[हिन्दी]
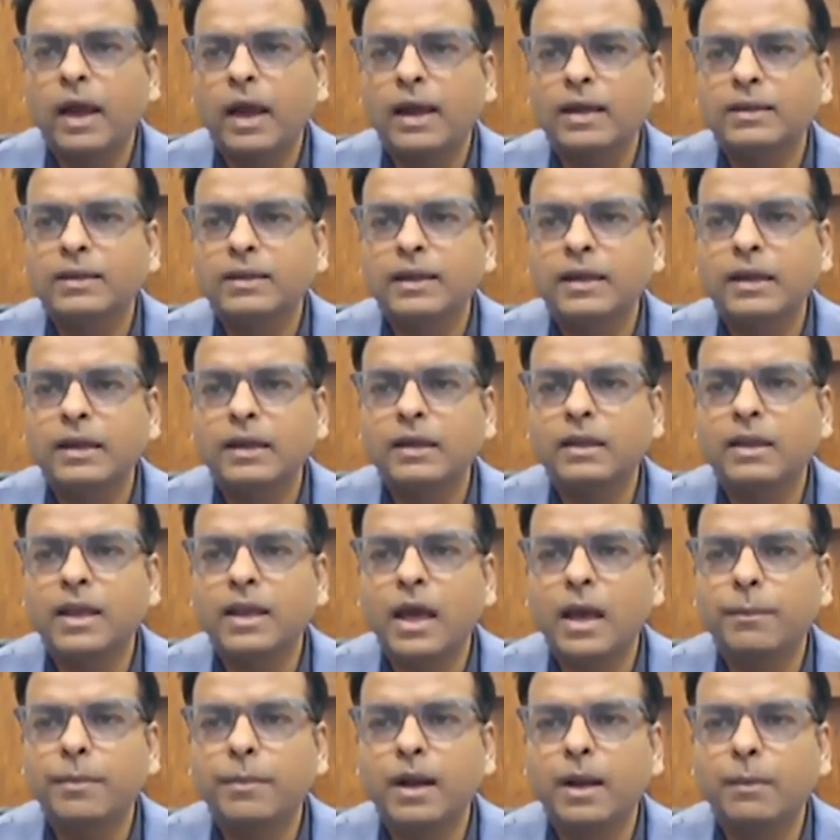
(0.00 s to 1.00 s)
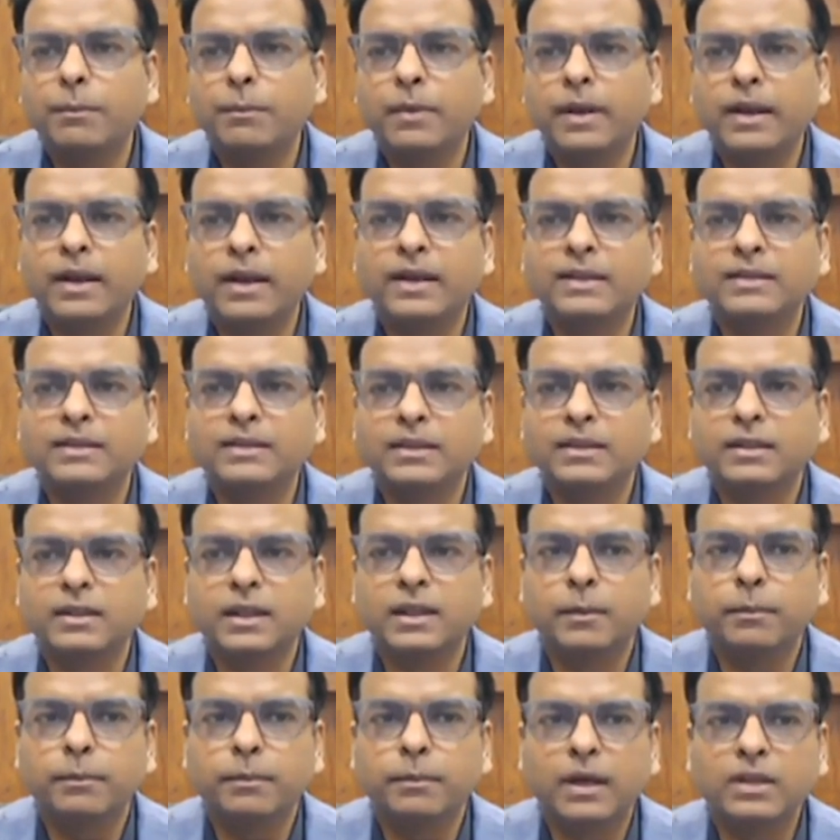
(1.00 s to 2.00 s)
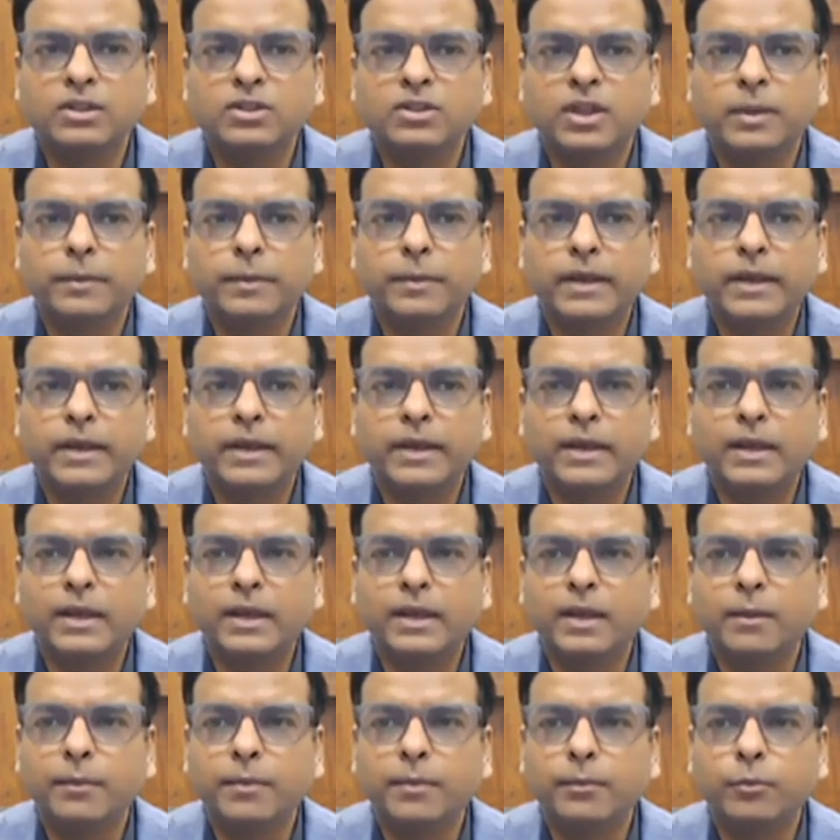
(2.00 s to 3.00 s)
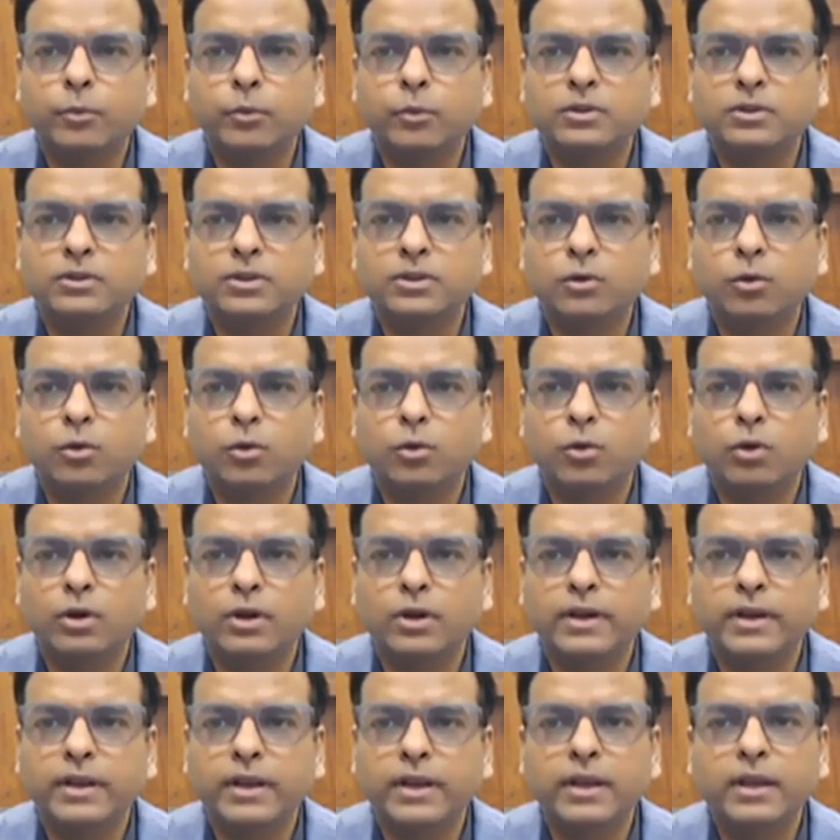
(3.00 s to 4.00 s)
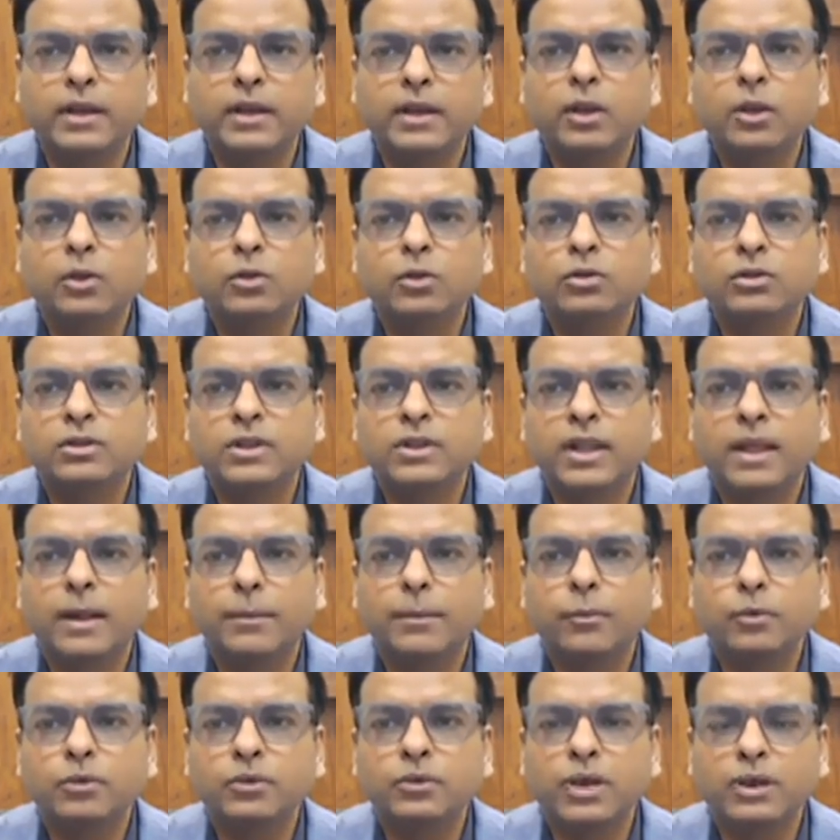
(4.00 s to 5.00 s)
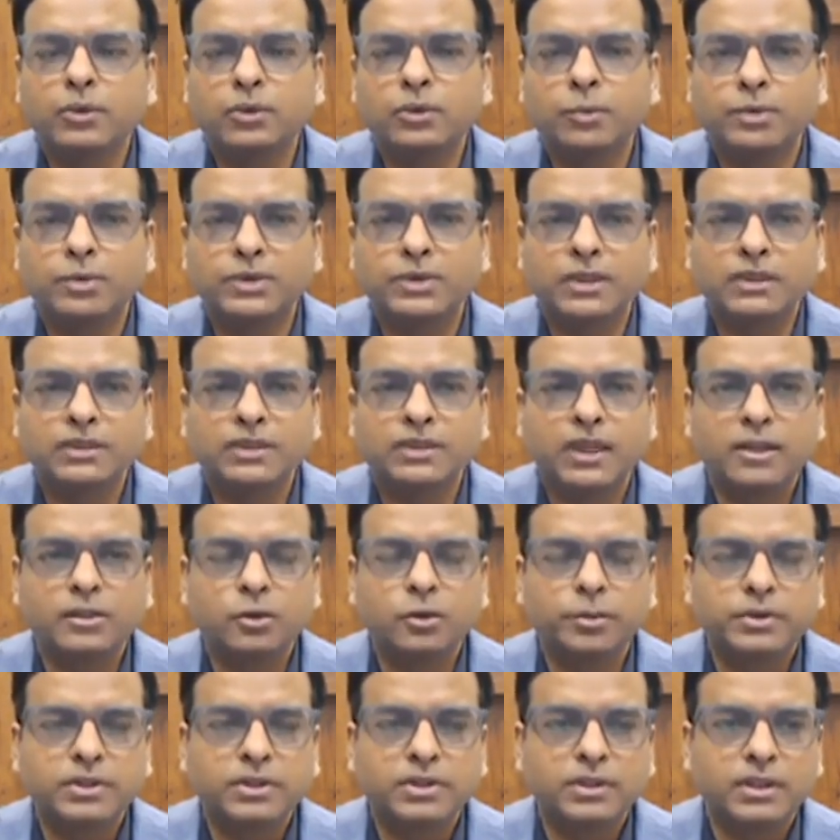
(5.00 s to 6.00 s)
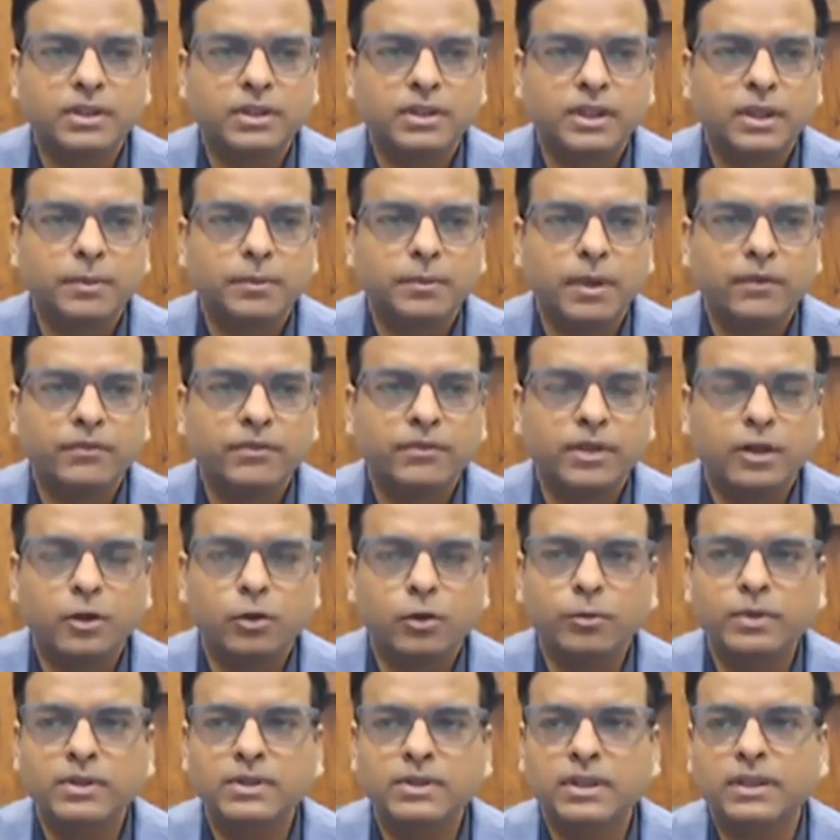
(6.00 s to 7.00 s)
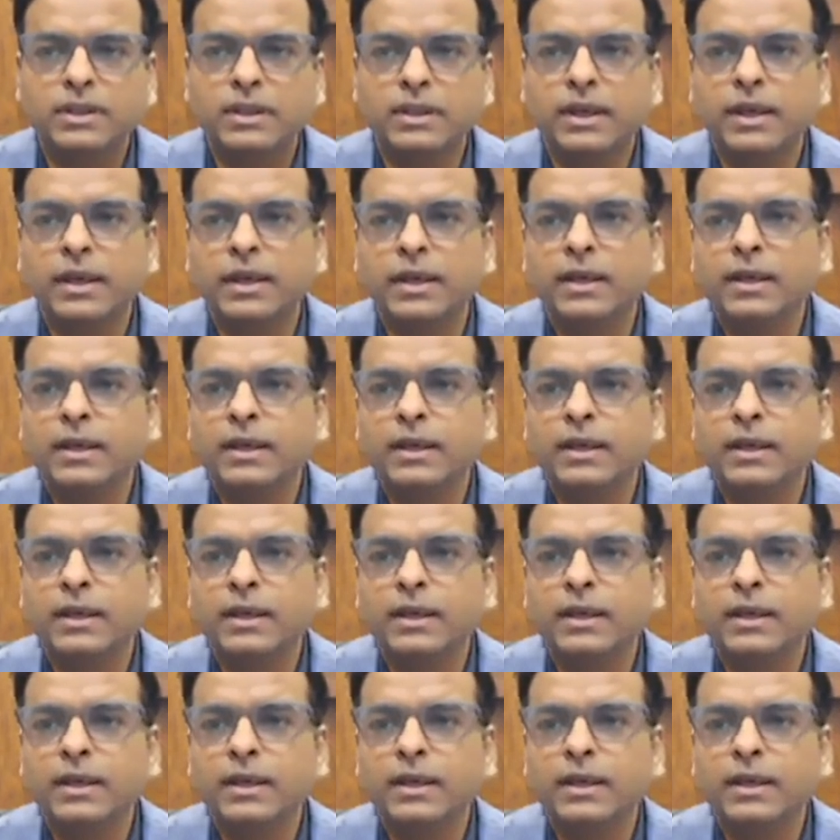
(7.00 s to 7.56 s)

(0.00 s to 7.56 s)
आई थिंक यहाँ पर आप बने रह सकते हैं पांच छह महीने के लिए अपनी पोजीशन को होल्ड करिए तो शायद आपको 450 475 तक के भाव देखने को मिल सकते हैं